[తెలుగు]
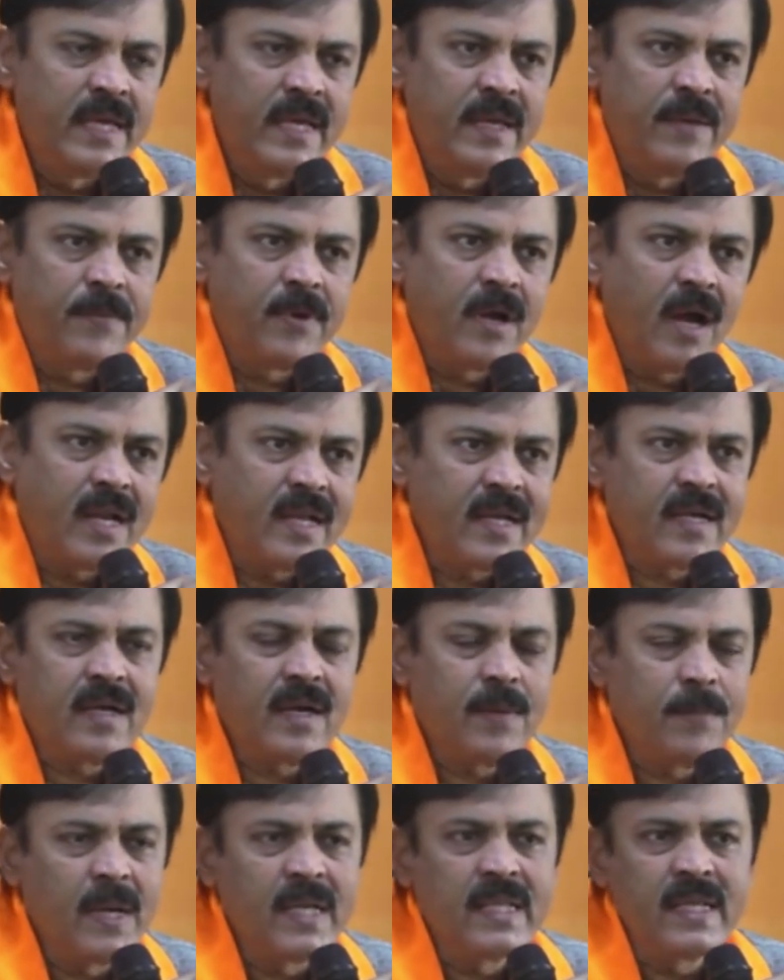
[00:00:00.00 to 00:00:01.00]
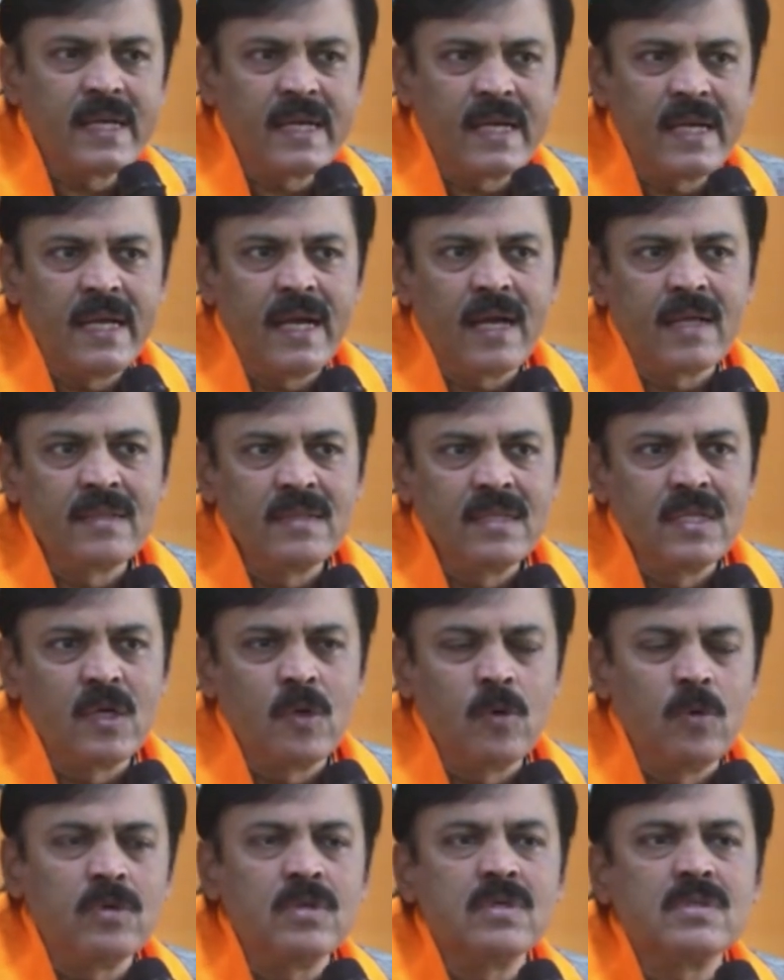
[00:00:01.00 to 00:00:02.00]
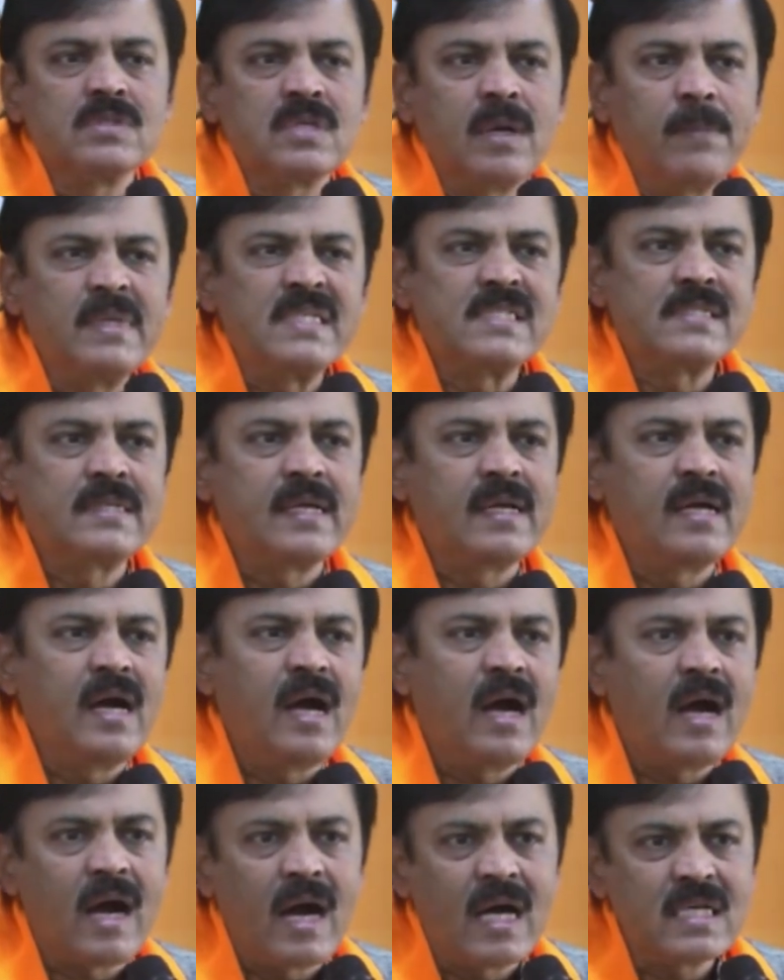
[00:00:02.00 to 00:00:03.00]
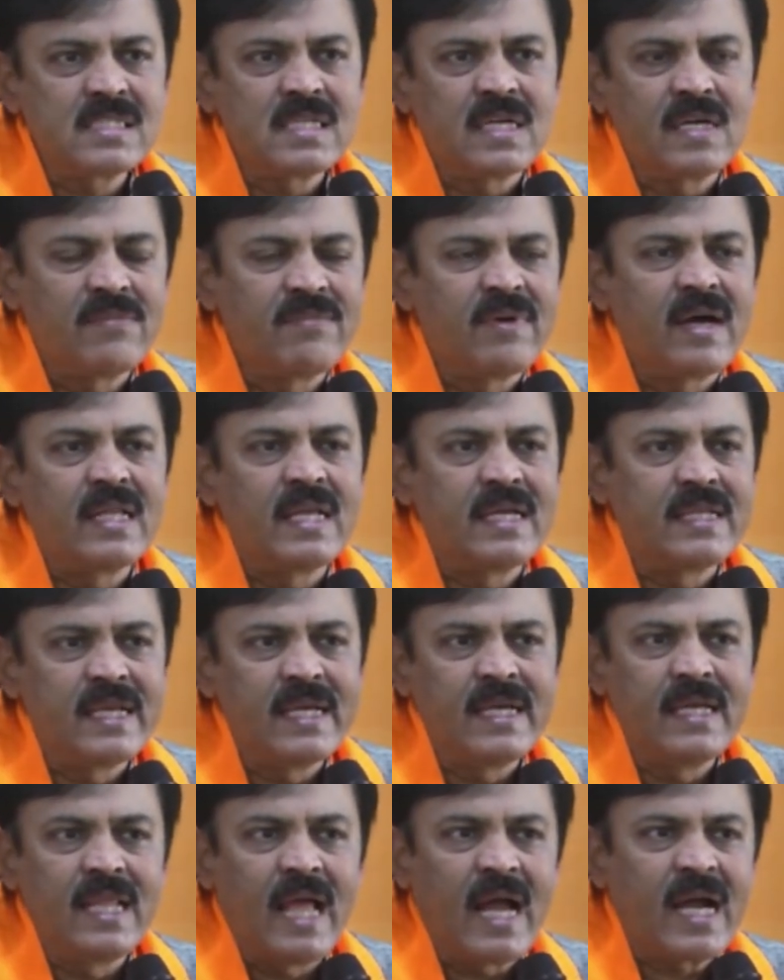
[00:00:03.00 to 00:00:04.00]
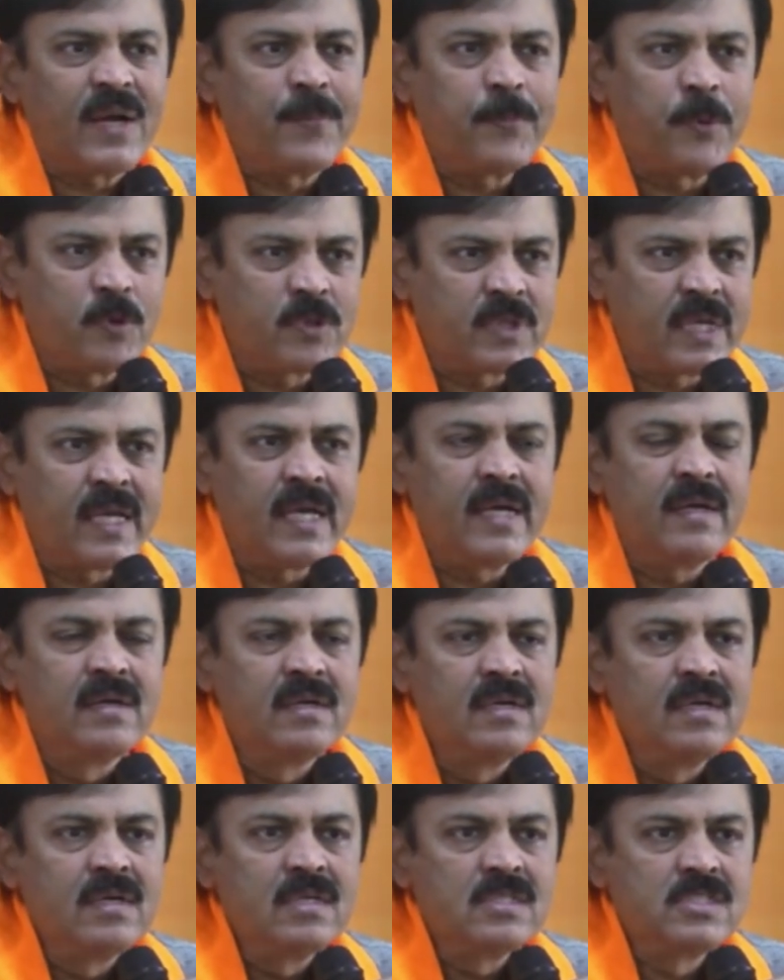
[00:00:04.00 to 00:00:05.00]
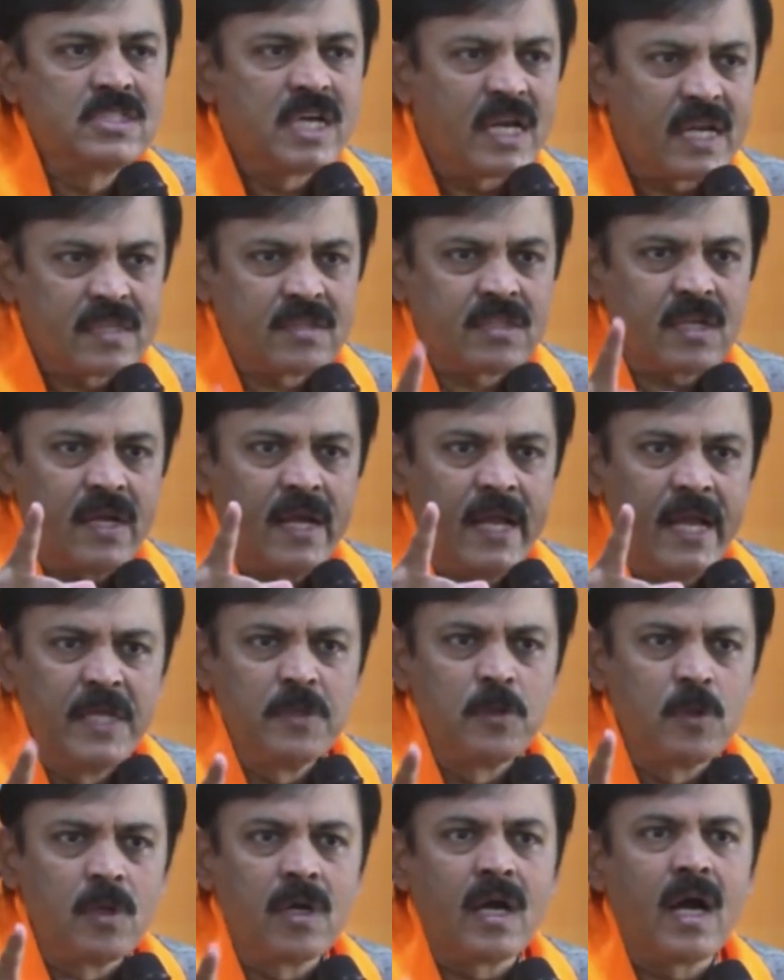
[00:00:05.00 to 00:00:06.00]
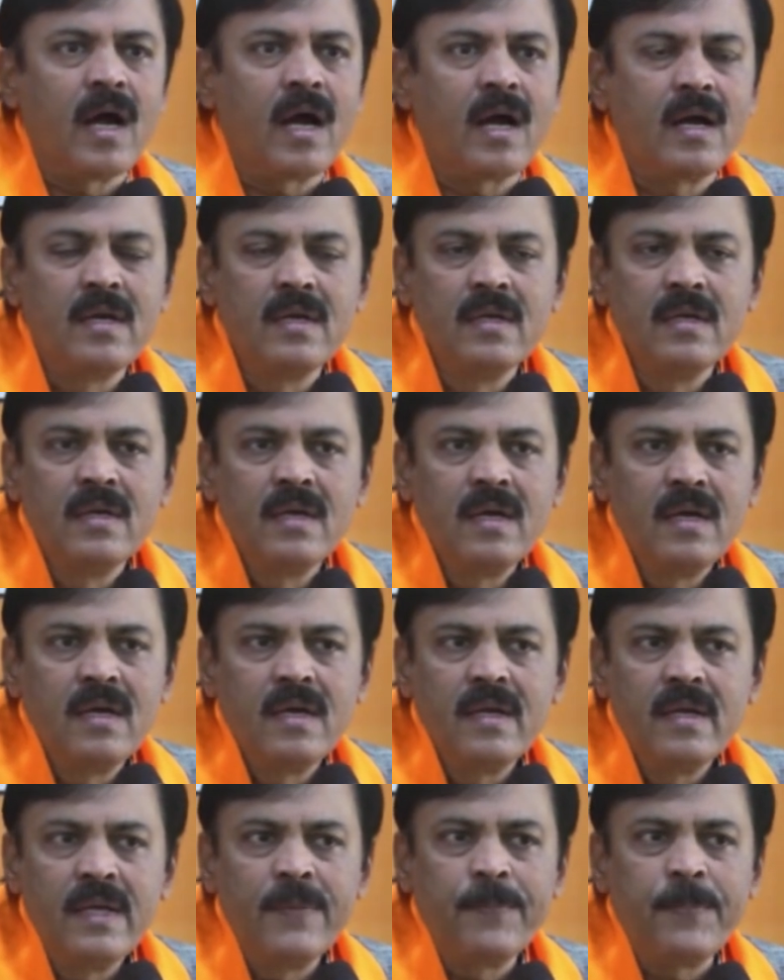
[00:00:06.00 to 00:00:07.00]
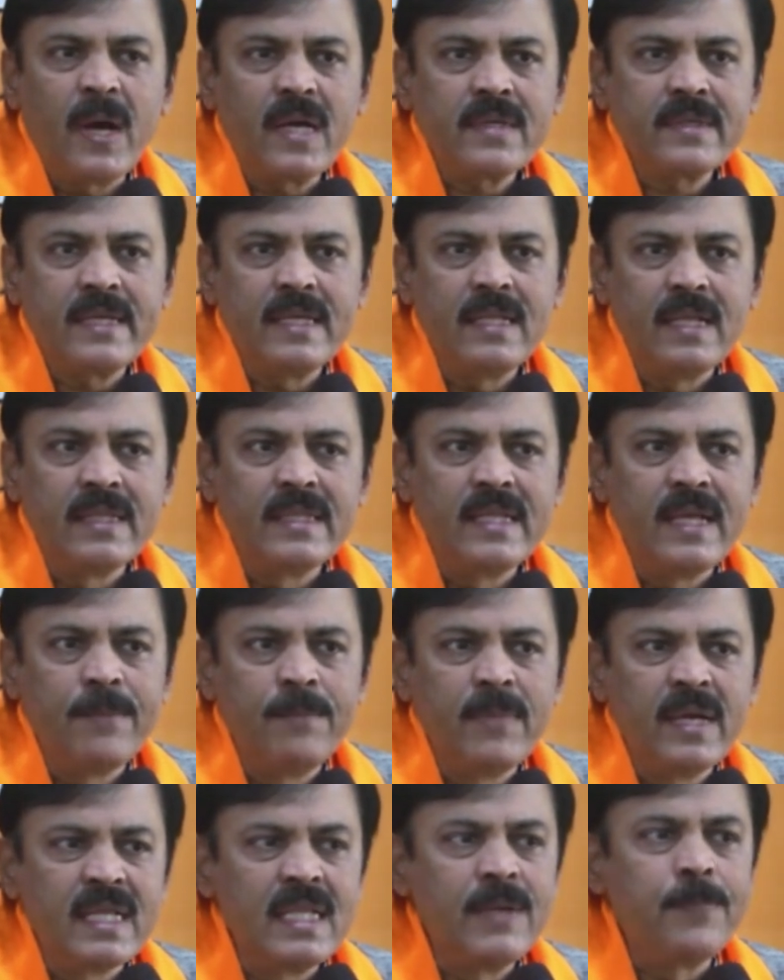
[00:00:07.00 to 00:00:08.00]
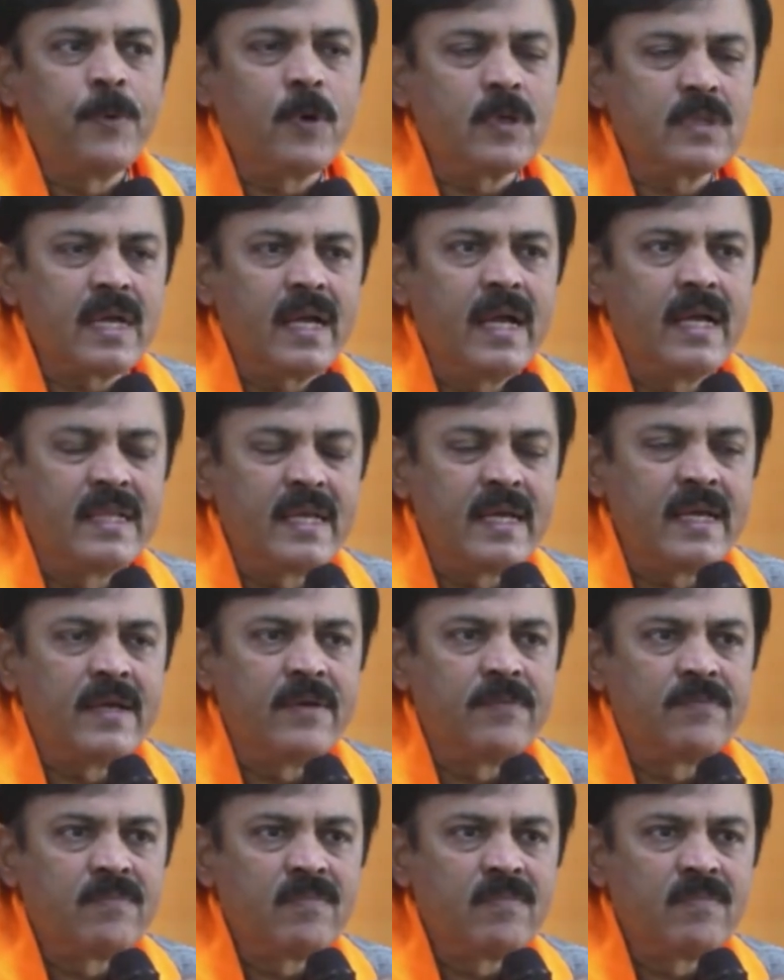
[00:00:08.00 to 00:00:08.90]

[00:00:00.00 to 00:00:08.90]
ఈ కార్యక్రమానికి అందరూ సమిష్టిగా హాజరవ్వాలని లేకపోతే చరిత్రహీనులుగా ఈ పార్టీలన్నీ మిగిలిపోతాయని